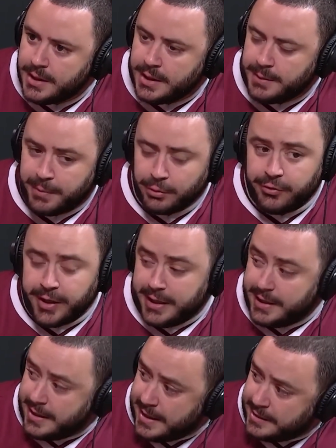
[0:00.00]
E Paulo
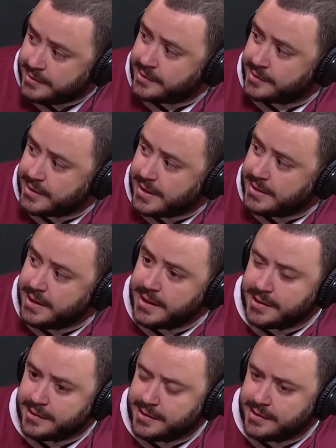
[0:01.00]
Freire, nessas
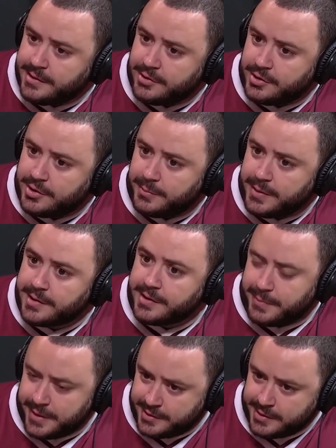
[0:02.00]
cadeiras, nessas disciplinas,
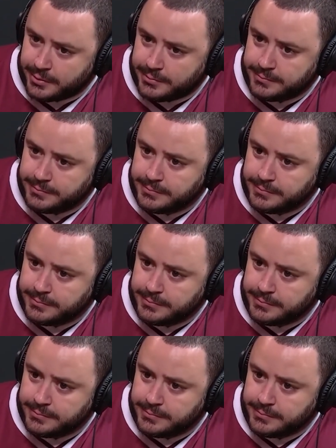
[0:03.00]
apareceu.